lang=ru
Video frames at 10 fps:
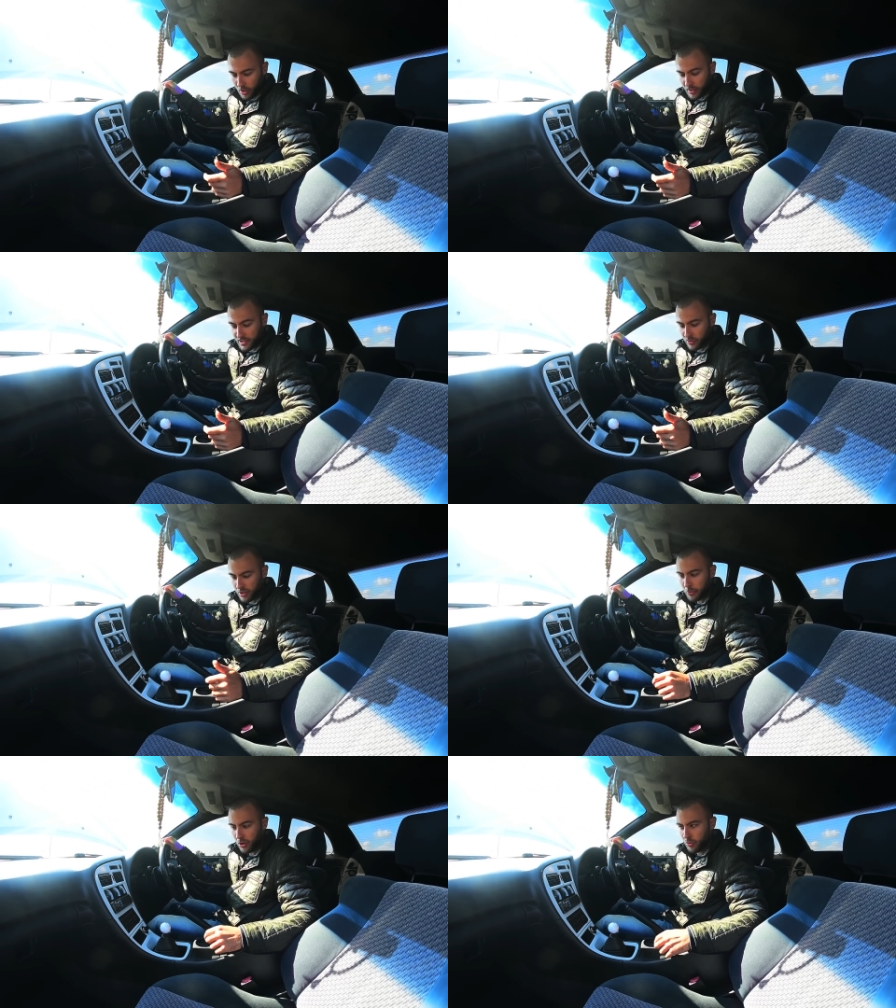ездил
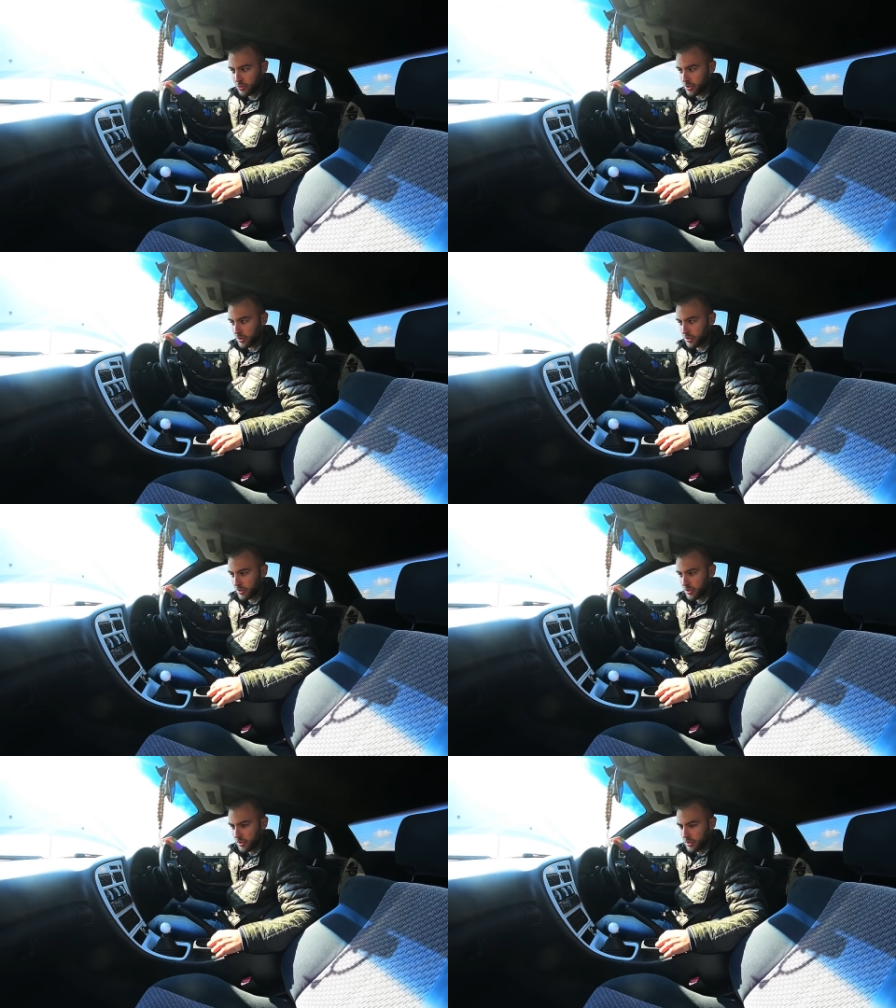на прелюде.
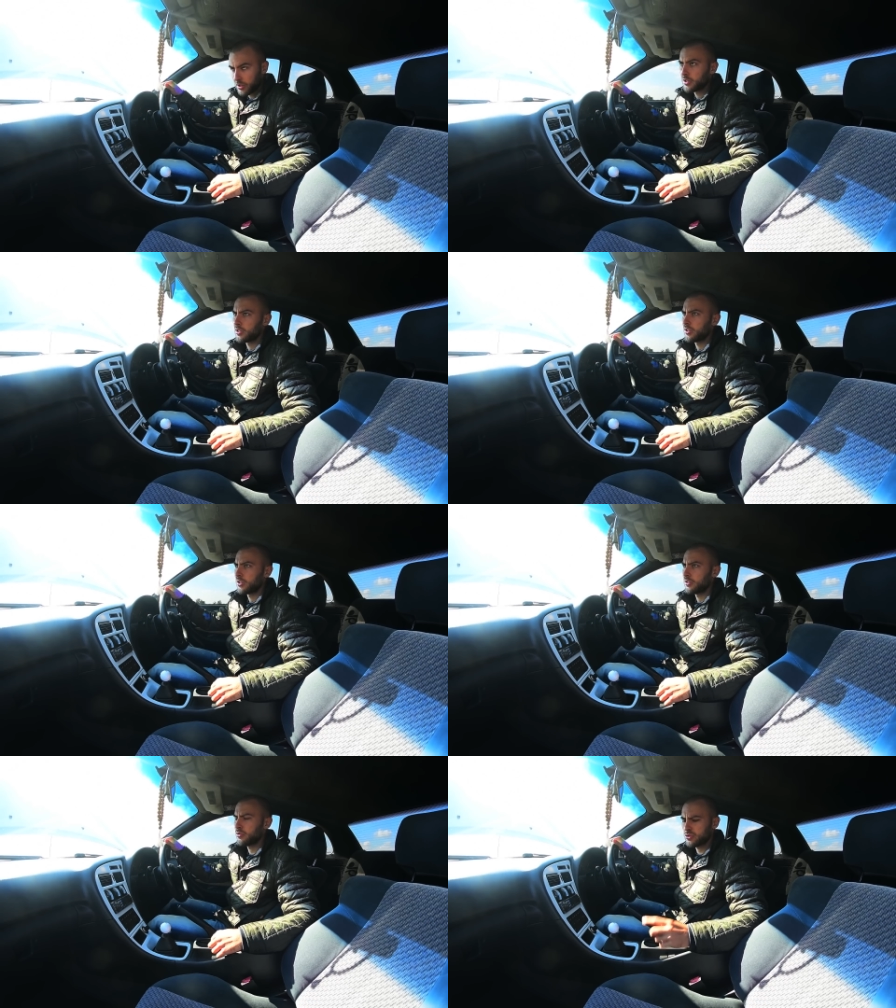
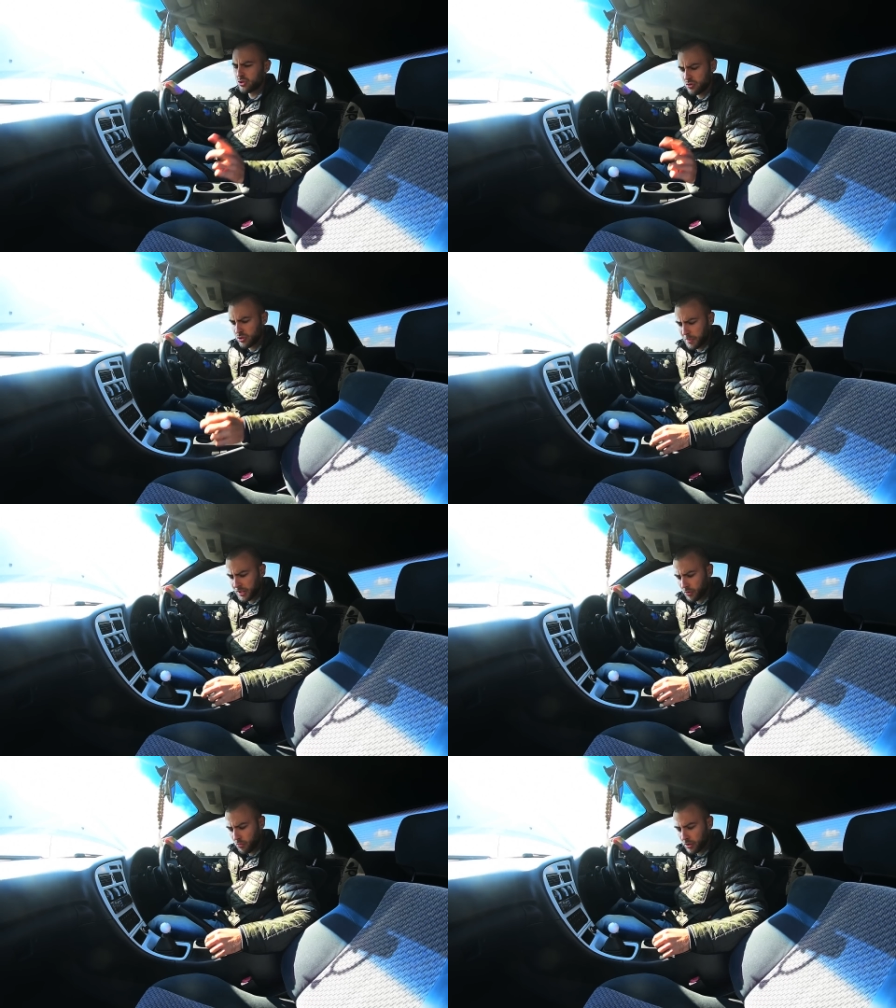95
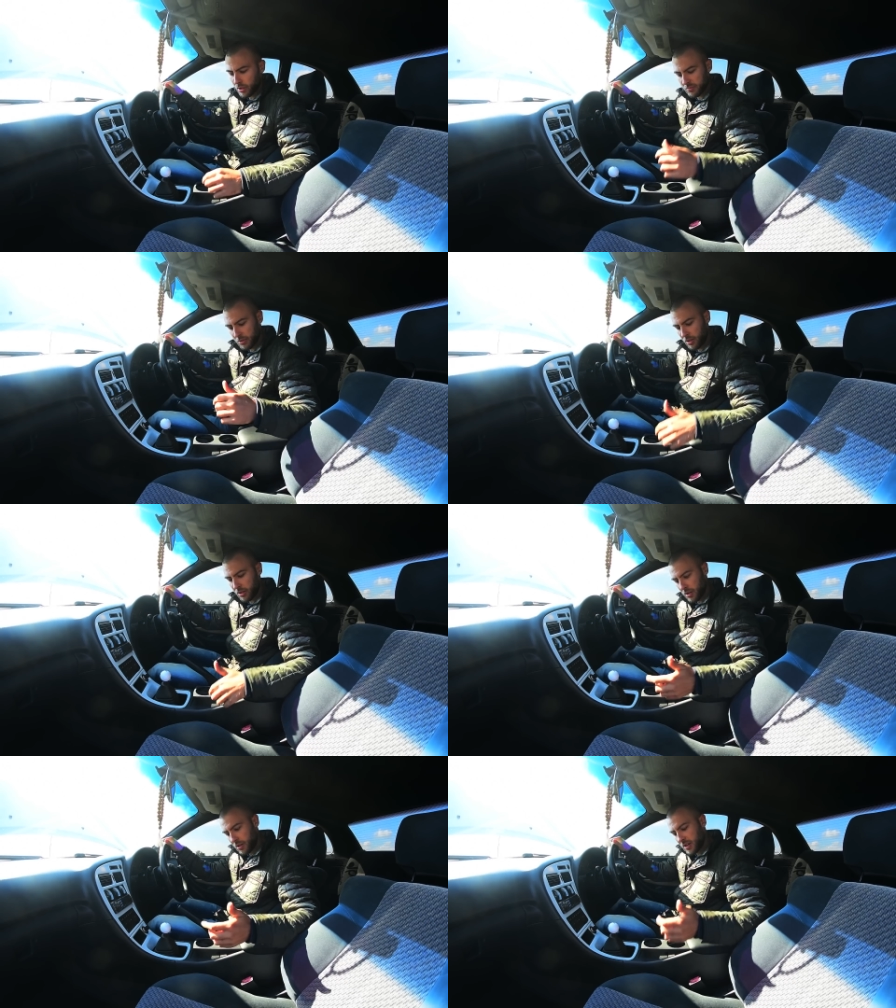-го года,
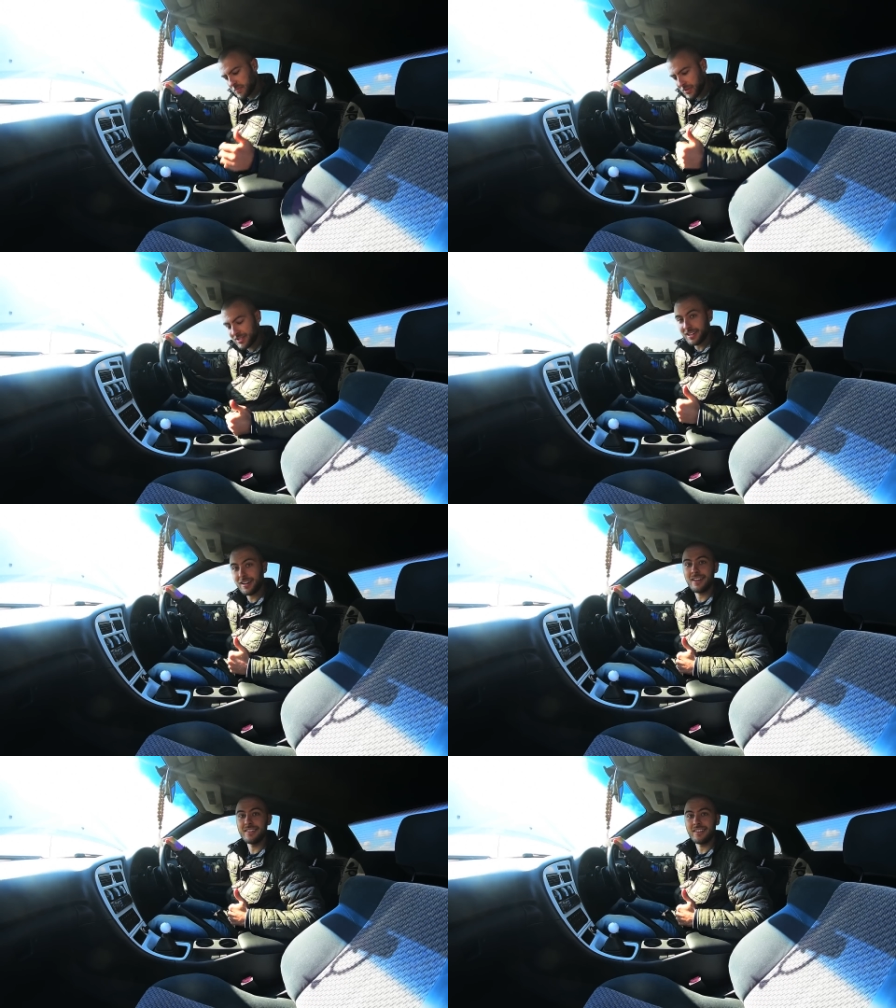смотрите, есть
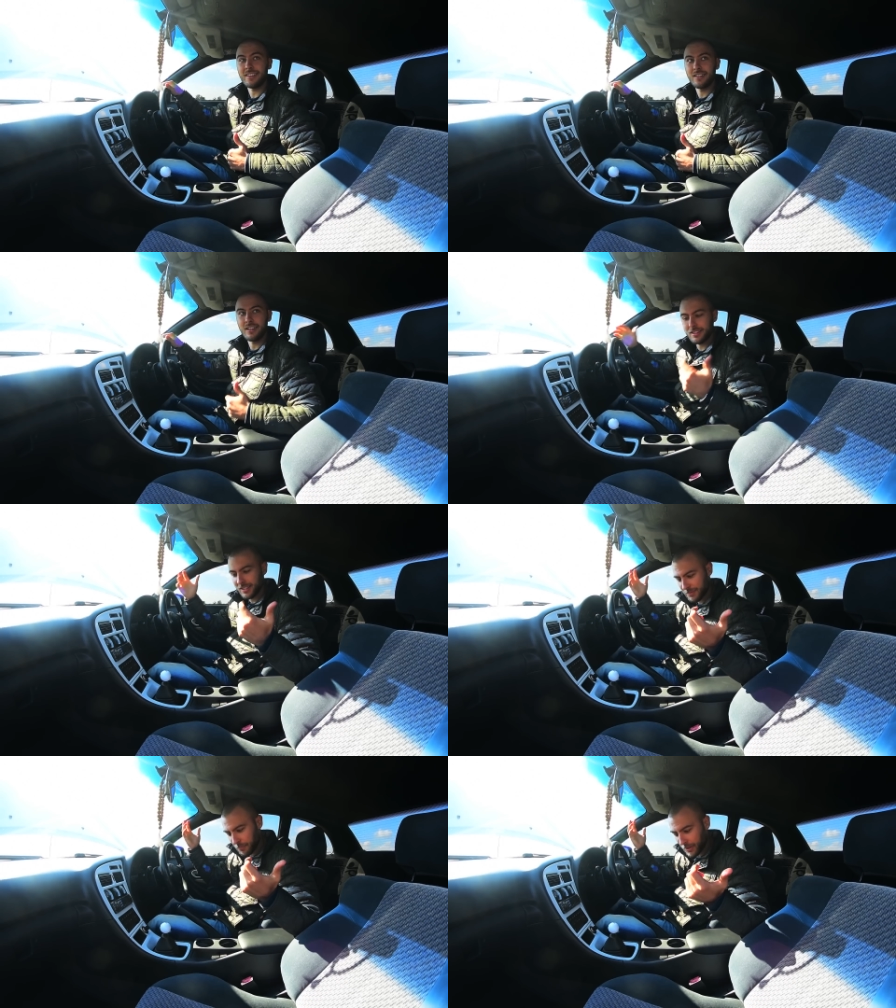подстаканники. Это
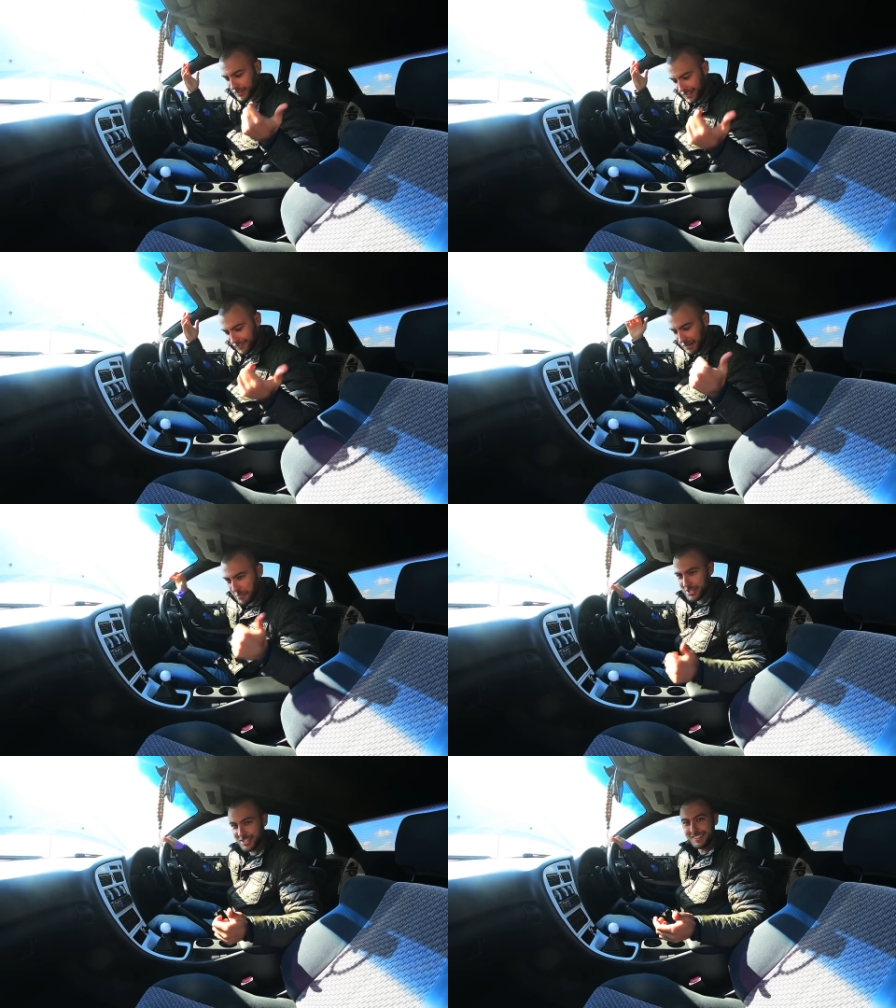спортивная
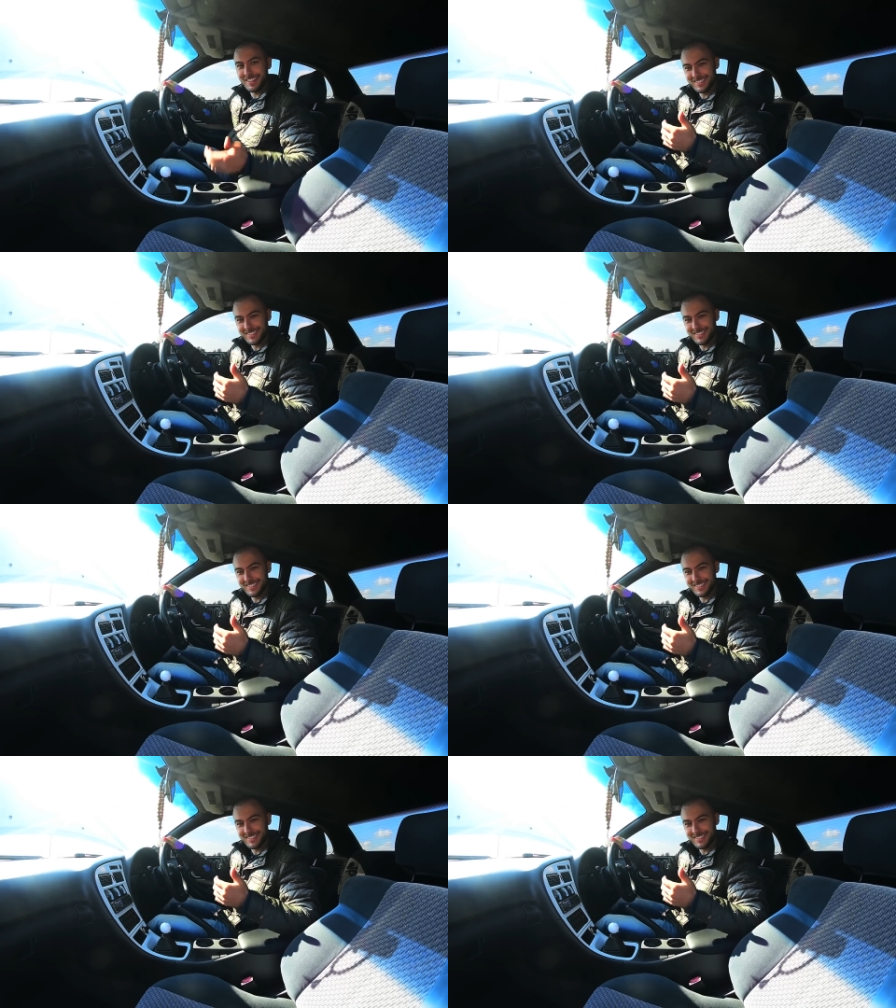машина,